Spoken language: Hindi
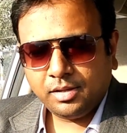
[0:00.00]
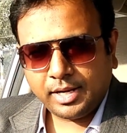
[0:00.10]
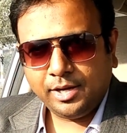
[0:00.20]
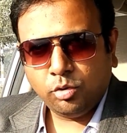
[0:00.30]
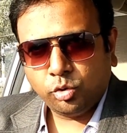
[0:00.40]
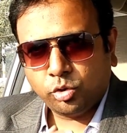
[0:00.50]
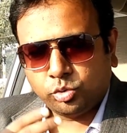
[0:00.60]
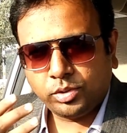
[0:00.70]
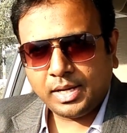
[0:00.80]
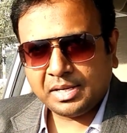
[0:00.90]
कई लोगों को
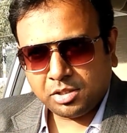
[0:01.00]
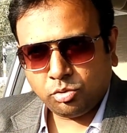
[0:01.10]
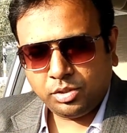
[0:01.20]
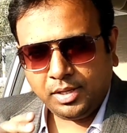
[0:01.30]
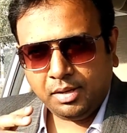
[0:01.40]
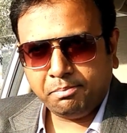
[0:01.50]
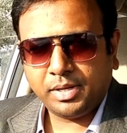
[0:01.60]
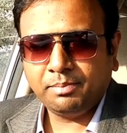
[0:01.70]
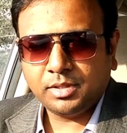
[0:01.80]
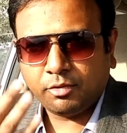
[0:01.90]
थोड़ी आदत होती है कि
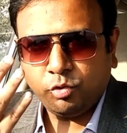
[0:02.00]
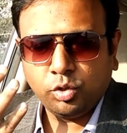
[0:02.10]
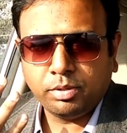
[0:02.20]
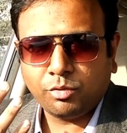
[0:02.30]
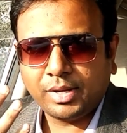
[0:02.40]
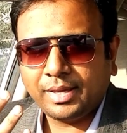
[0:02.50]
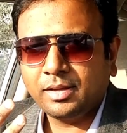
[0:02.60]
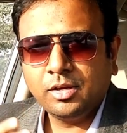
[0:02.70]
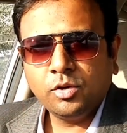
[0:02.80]
ब्रेम तक फ्यूल भरवाएं